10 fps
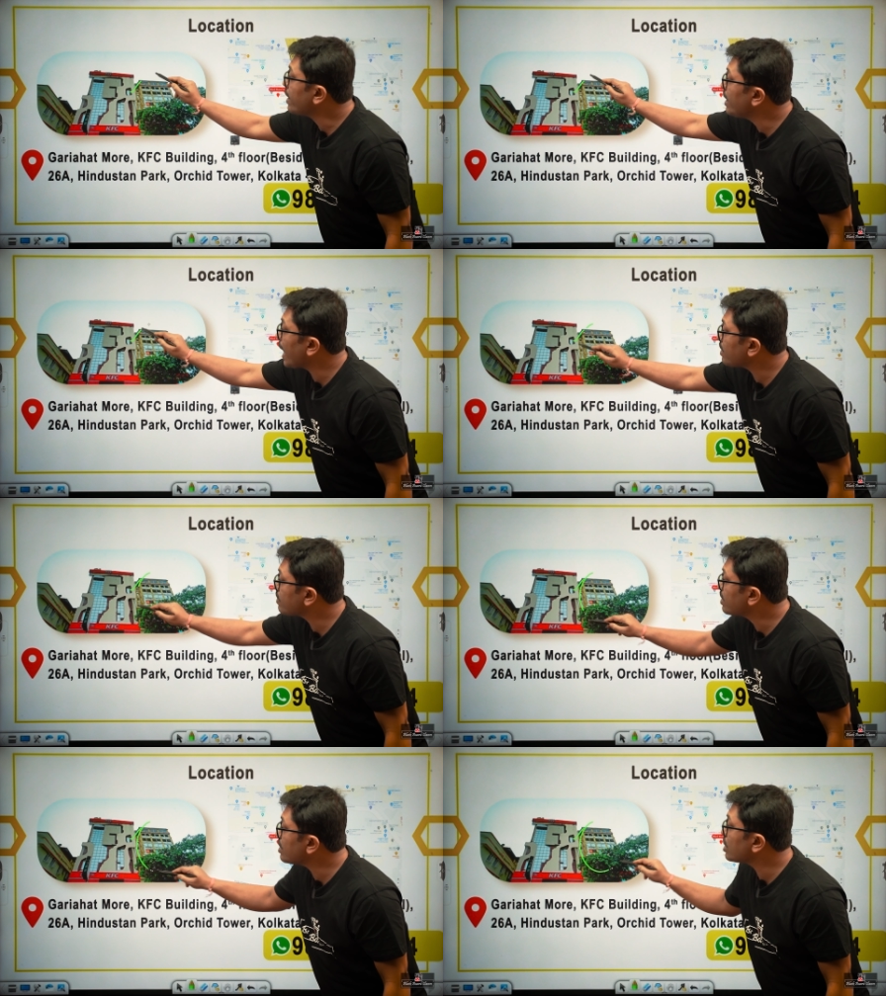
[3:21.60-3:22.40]
রিলায়েন্স
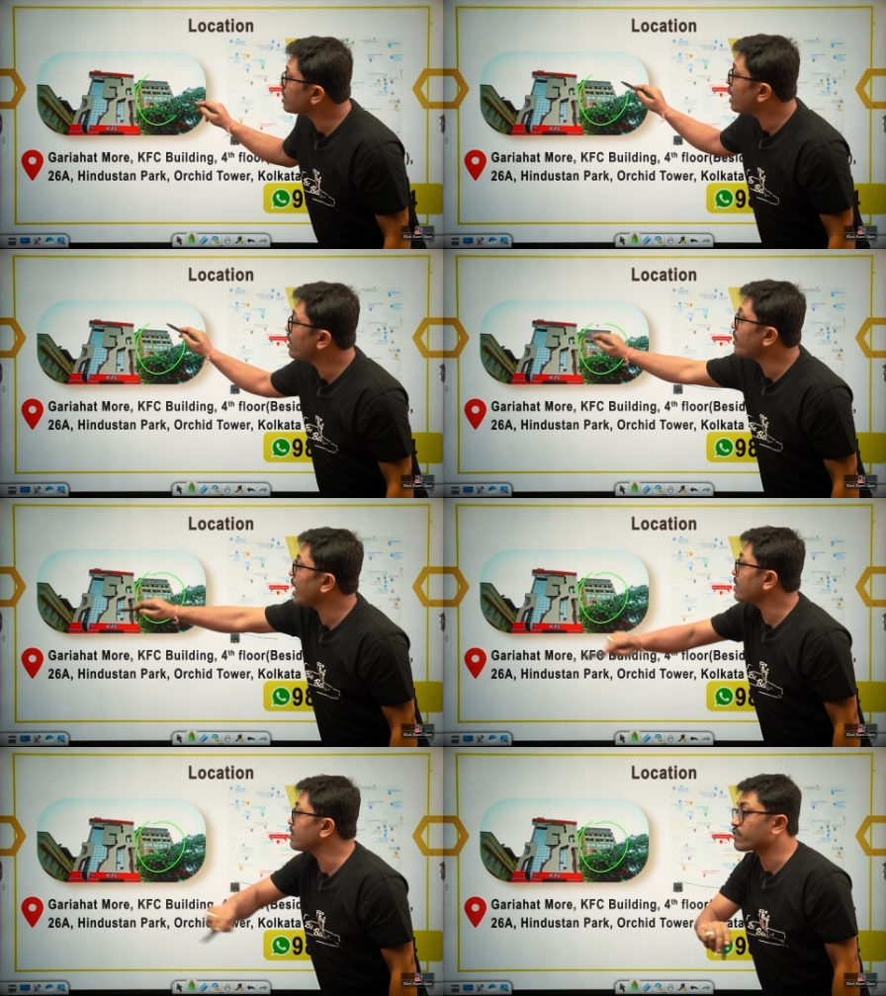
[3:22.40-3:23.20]
ডিজিটাল
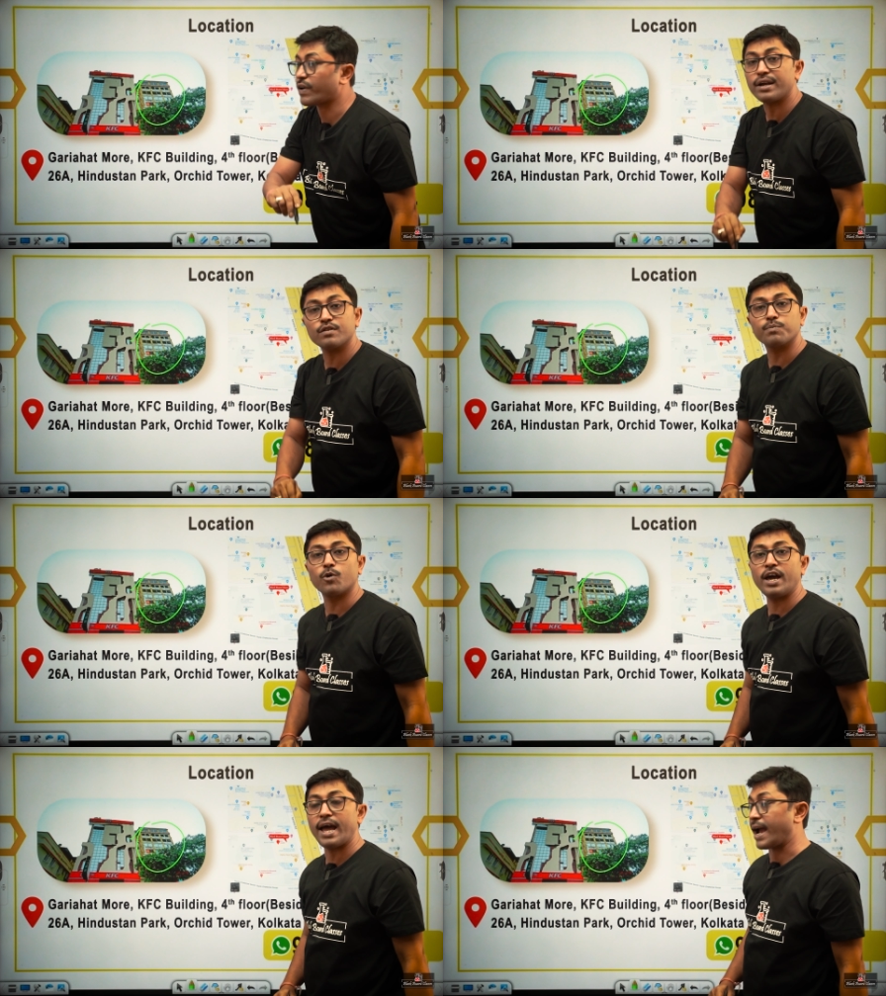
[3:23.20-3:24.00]
রিলায়েন্স ট্রেন্ডস
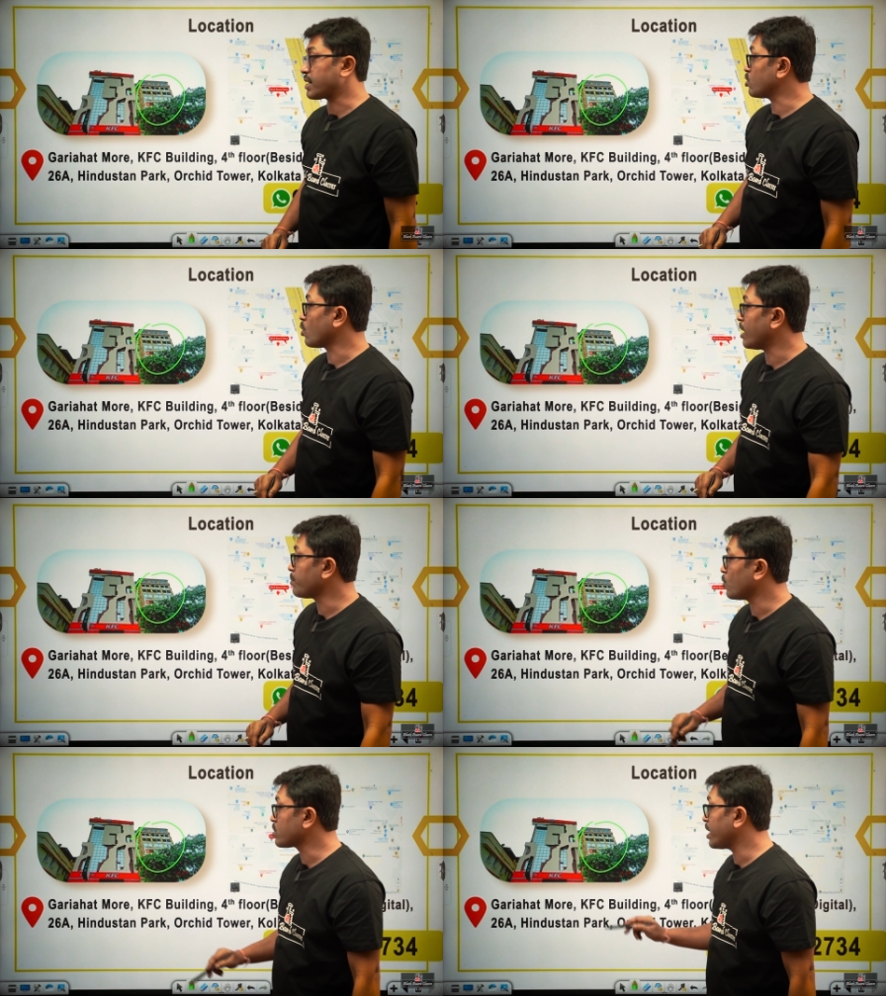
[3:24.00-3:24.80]
বলে একটা দোকান
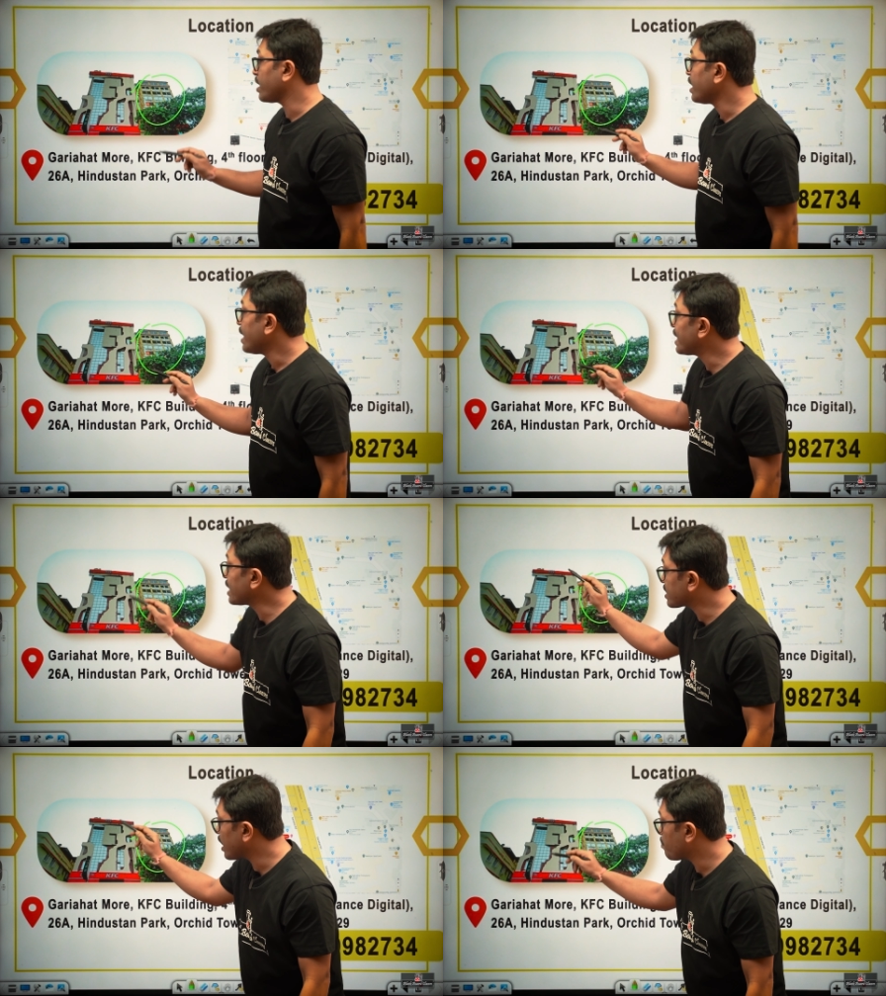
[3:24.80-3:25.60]
করছে
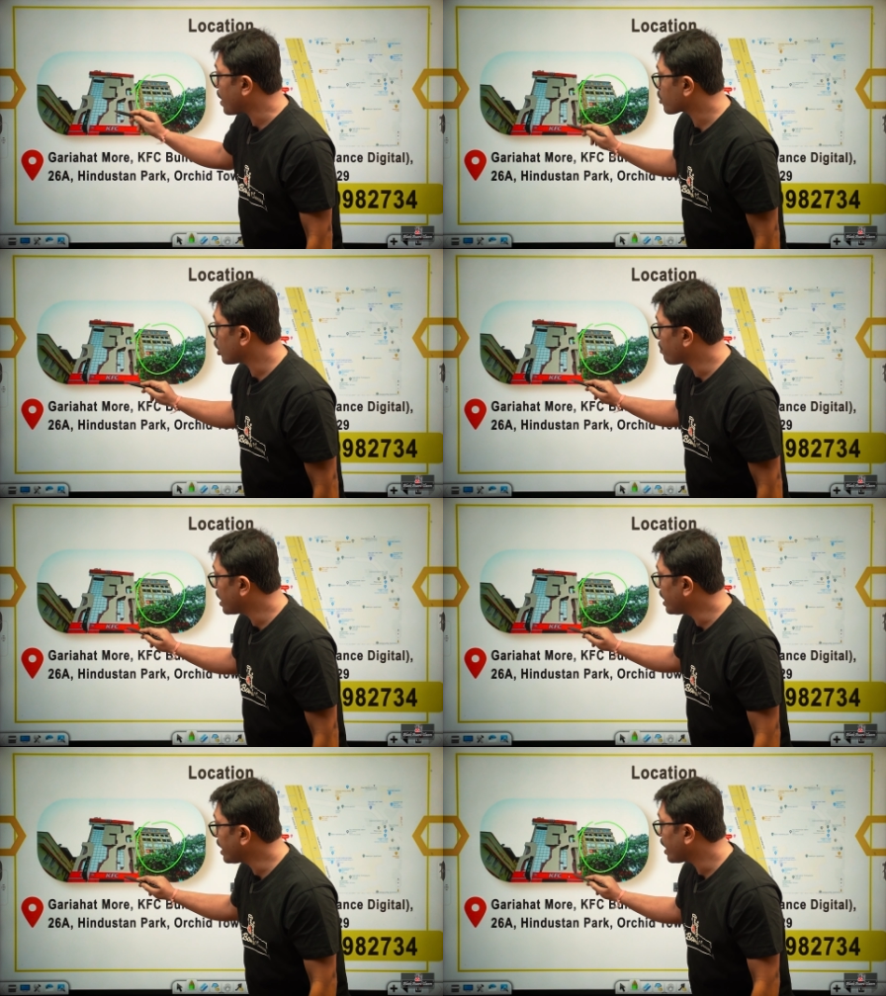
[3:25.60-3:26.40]
ঠিক তার পাশের
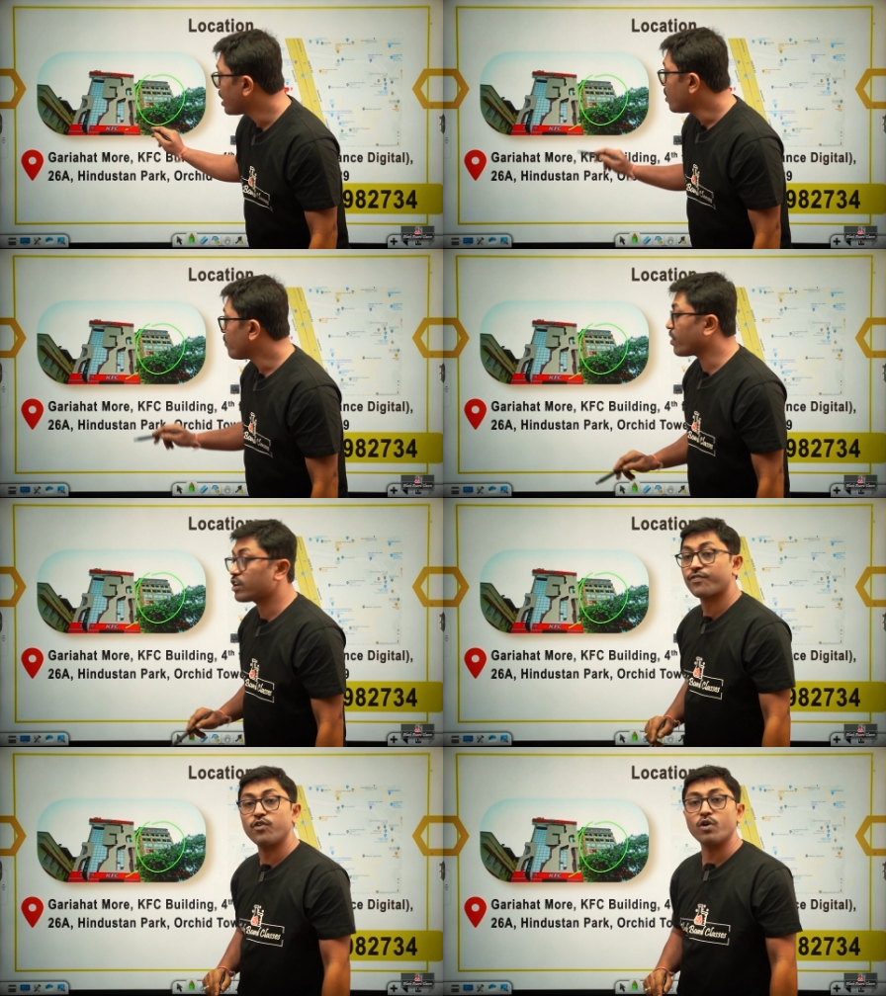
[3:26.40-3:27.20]
বিল্ডিংয়ে
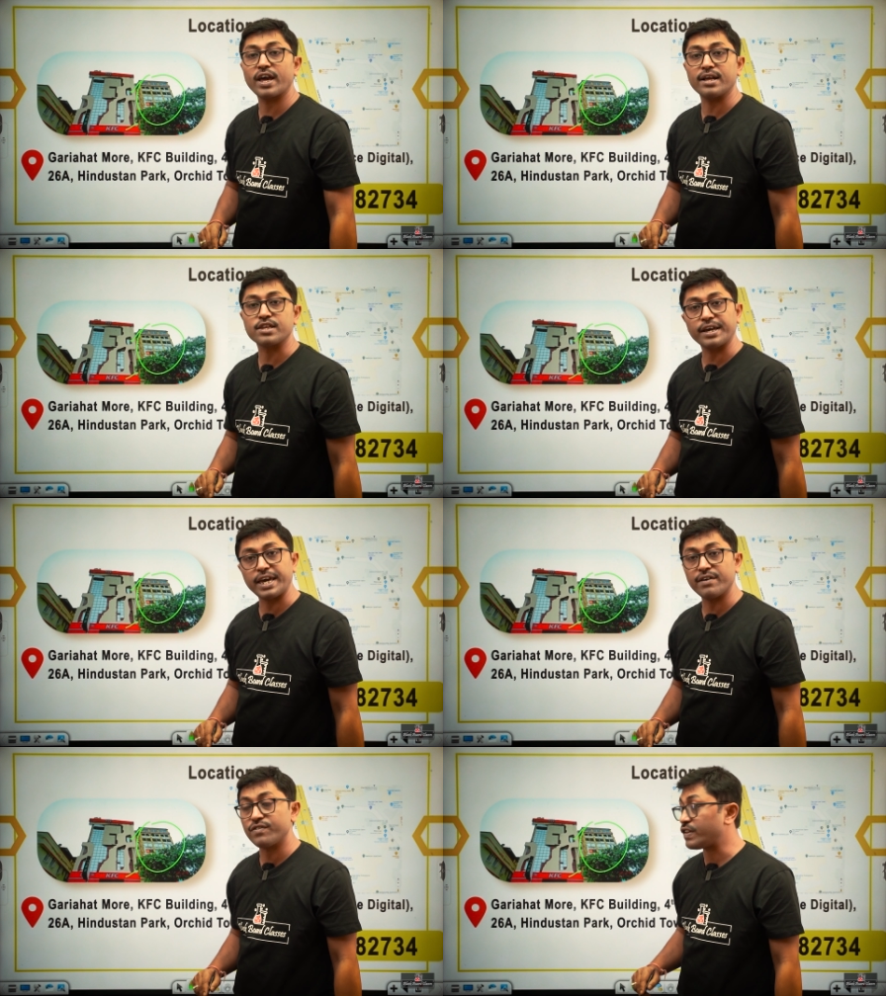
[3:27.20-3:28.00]
ফার্স্ট ফ্লোরে আছে
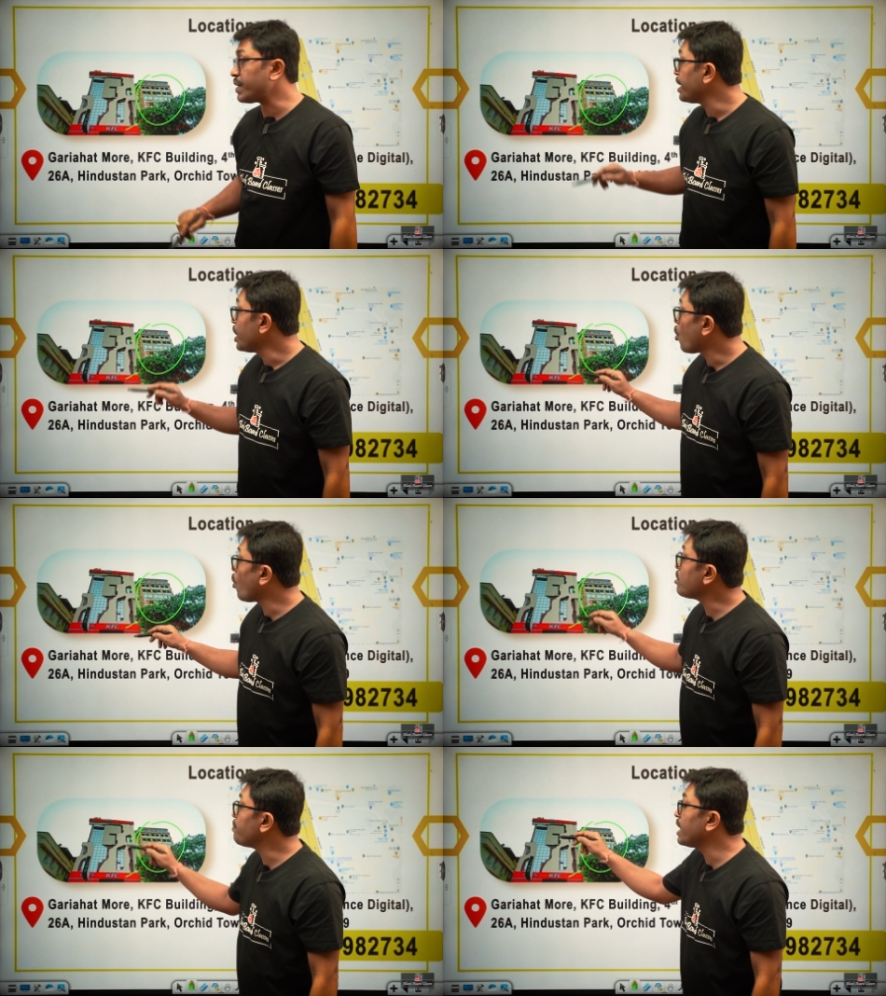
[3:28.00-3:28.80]
কেএফসি
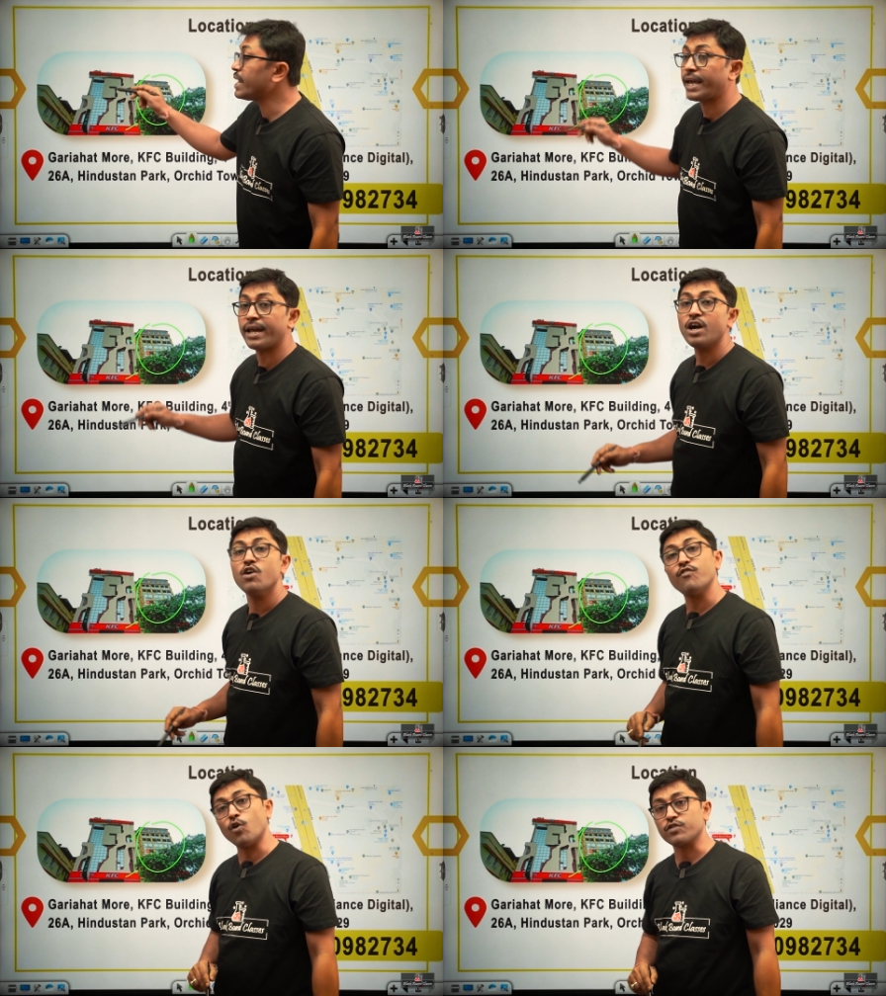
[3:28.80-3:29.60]
ওই বিল্ডিংয়ের
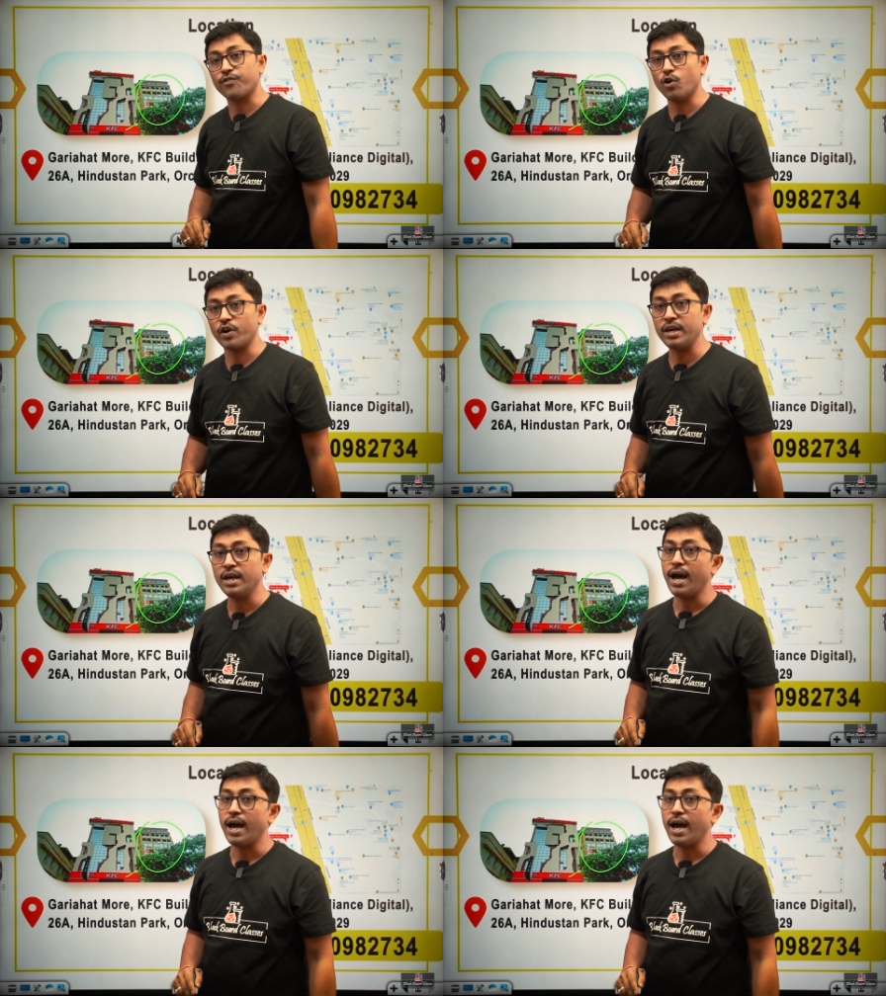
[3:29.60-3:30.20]
ফোর্থ ফ্লোরেই